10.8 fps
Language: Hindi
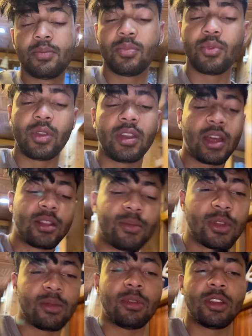पूरी रात
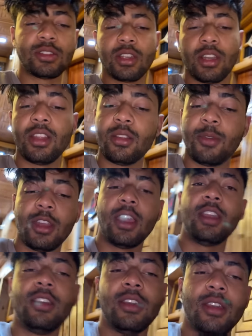मतलब ढंग से नींद भी नहीं आई